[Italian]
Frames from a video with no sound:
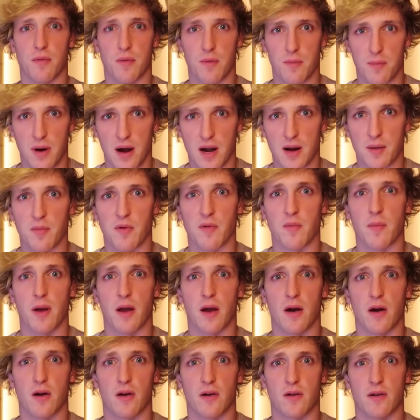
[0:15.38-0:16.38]
From the bottom of
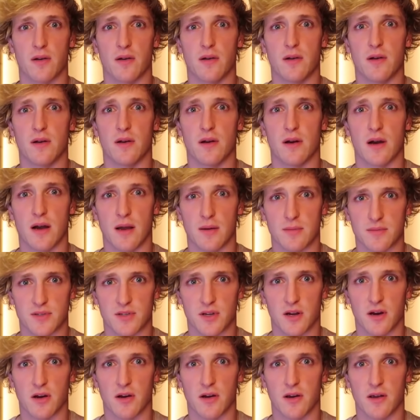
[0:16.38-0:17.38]
my heart, I am
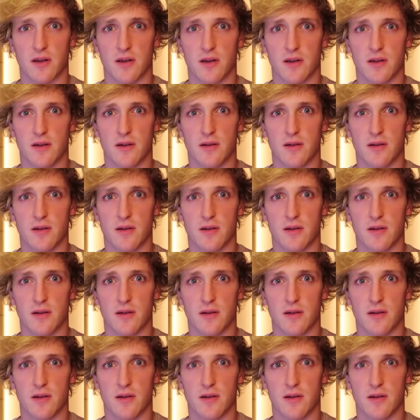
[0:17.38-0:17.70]
sorry